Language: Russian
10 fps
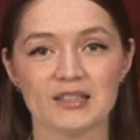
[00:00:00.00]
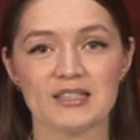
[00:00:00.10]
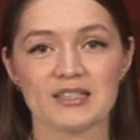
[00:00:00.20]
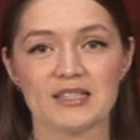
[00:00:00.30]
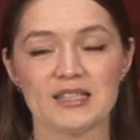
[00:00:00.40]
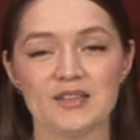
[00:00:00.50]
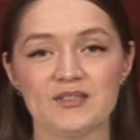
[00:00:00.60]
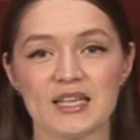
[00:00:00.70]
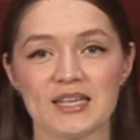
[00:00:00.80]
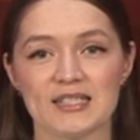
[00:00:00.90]

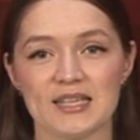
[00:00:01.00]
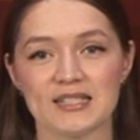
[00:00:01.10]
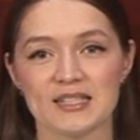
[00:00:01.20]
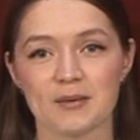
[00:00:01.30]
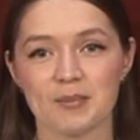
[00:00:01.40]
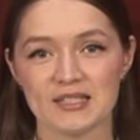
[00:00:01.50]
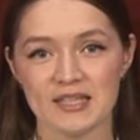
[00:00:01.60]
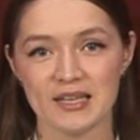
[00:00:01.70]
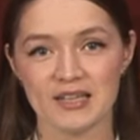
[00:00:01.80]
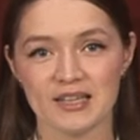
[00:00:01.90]
Анастасиевское сельское
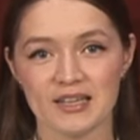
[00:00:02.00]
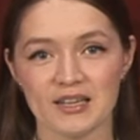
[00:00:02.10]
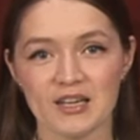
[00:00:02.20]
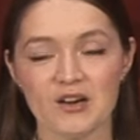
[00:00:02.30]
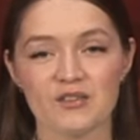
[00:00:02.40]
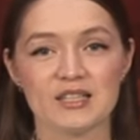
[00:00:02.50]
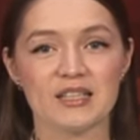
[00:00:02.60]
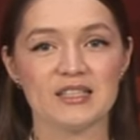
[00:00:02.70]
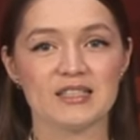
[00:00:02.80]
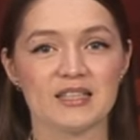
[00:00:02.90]
поселение. В
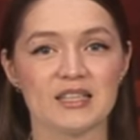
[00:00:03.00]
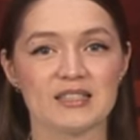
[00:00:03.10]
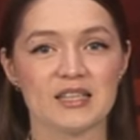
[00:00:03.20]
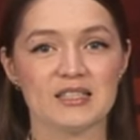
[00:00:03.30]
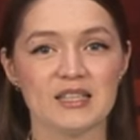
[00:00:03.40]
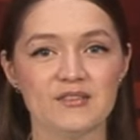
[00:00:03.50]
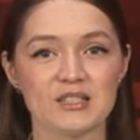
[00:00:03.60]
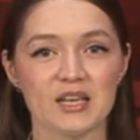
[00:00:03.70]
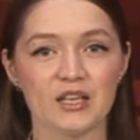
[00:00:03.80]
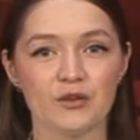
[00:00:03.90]
станице
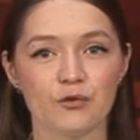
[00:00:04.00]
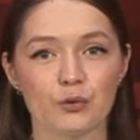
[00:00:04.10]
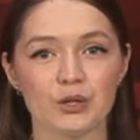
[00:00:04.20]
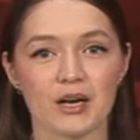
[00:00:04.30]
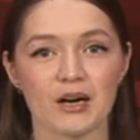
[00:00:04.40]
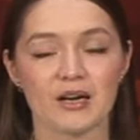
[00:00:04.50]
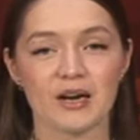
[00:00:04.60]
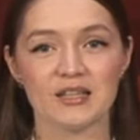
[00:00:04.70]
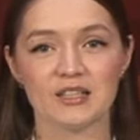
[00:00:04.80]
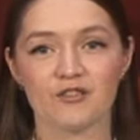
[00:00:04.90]
Анастасиевской и в хуторах
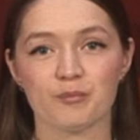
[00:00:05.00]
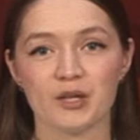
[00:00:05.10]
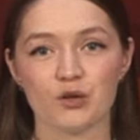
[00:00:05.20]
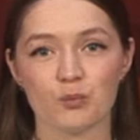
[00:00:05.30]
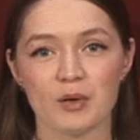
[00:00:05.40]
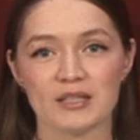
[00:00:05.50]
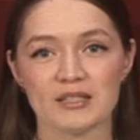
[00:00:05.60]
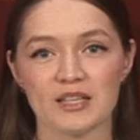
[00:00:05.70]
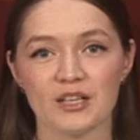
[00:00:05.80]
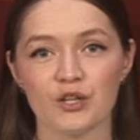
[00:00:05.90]
Ханьков,
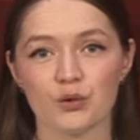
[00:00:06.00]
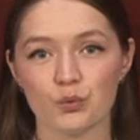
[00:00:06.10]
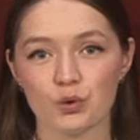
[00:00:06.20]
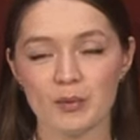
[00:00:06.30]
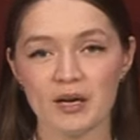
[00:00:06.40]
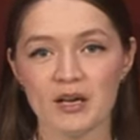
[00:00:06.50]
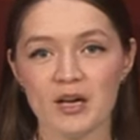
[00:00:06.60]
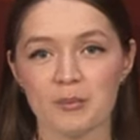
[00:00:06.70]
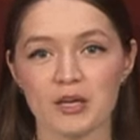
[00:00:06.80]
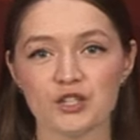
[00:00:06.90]
Прикубанский и Урма
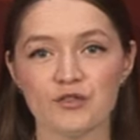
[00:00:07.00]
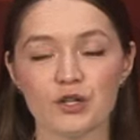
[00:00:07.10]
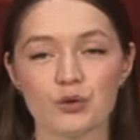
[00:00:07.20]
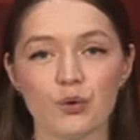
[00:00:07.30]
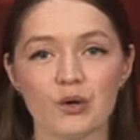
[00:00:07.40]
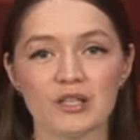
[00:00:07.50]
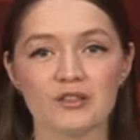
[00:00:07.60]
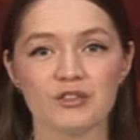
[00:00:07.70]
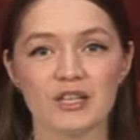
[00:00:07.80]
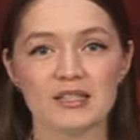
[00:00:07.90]
проживают около
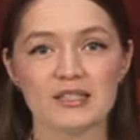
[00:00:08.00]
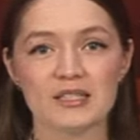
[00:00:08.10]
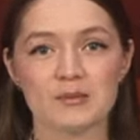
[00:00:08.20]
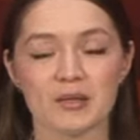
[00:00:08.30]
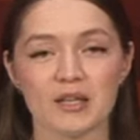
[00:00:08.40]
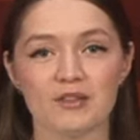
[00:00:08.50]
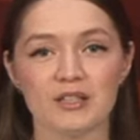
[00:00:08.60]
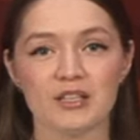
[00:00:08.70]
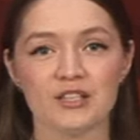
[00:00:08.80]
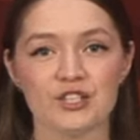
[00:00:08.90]

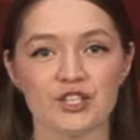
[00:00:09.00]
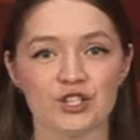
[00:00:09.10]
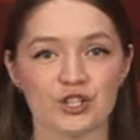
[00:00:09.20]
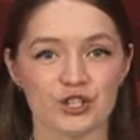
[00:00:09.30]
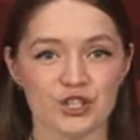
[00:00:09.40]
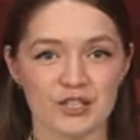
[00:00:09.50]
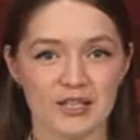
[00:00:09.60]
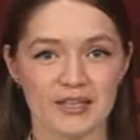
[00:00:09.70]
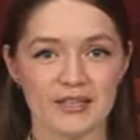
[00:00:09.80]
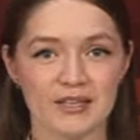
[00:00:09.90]
12,5 тысяч
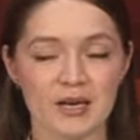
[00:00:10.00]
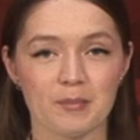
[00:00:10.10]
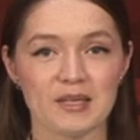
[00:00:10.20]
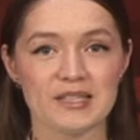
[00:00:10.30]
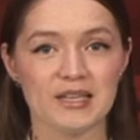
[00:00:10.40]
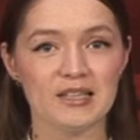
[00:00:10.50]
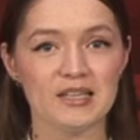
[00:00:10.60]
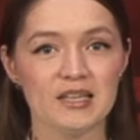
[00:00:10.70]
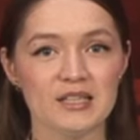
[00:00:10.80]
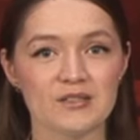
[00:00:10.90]
жителей.
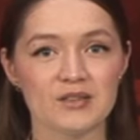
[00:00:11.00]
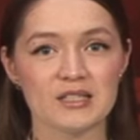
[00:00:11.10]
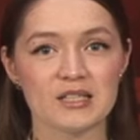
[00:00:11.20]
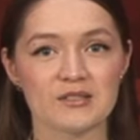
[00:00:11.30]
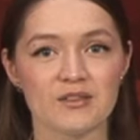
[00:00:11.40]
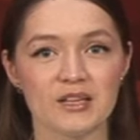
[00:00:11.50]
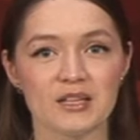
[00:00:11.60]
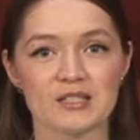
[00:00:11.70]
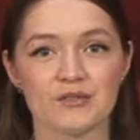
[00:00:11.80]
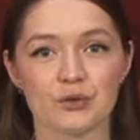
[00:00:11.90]
Поселение известно своей
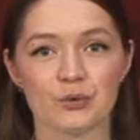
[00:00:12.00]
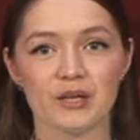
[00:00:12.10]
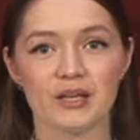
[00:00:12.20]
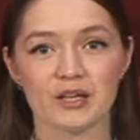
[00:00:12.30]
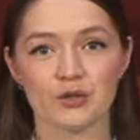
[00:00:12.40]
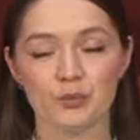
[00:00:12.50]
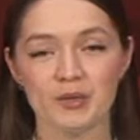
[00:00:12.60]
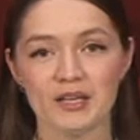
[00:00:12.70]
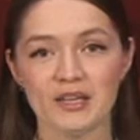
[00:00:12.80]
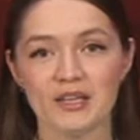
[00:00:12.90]
развитой
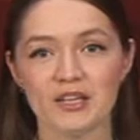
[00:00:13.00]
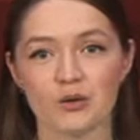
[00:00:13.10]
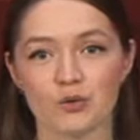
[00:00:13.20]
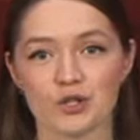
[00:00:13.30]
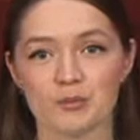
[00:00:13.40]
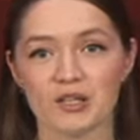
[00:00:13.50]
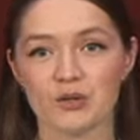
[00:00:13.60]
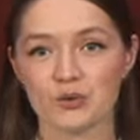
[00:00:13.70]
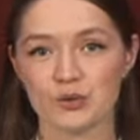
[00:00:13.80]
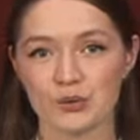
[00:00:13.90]
экономикой и хорошим
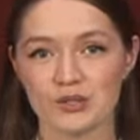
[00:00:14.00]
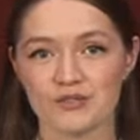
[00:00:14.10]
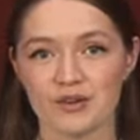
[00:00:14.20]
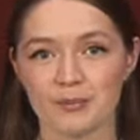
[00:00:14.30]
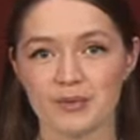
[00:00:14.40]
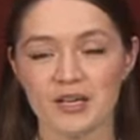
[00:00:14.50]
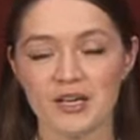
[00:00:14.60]
благоустройством.